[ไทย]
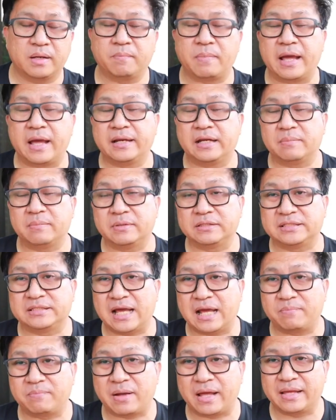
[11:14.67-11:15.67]
ภัยธรรม
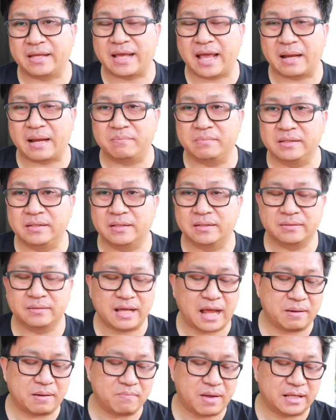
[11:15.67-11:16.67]
ชาติภัยการเมือง
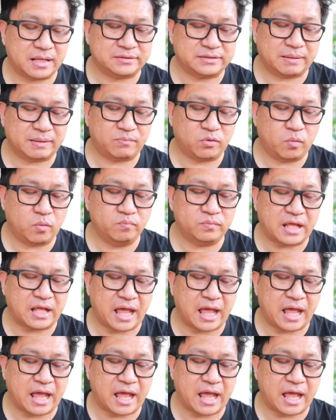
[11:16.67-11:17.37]
การบาดเจ็บล้ม